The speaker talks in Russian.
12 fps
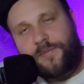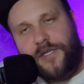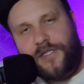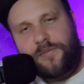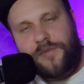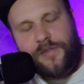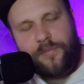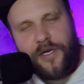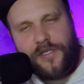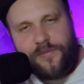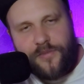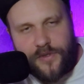спасибо за
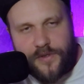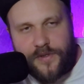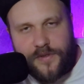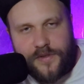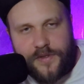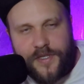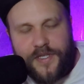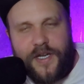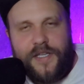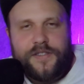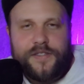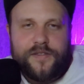просмотр.
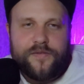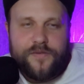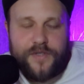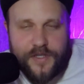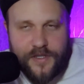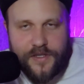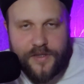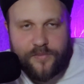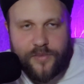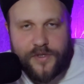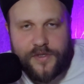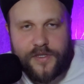Играйте в игры
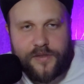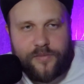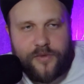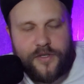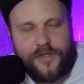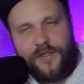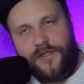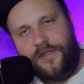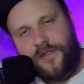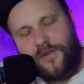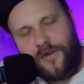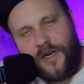про скейтбординг,
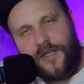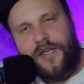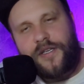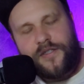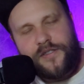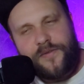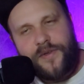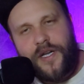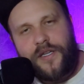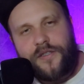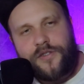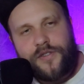но катайтесь в
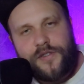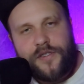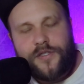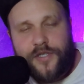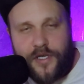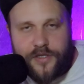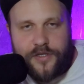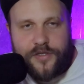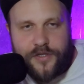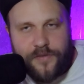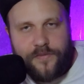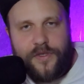реальной жизни чаще,
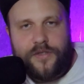чем в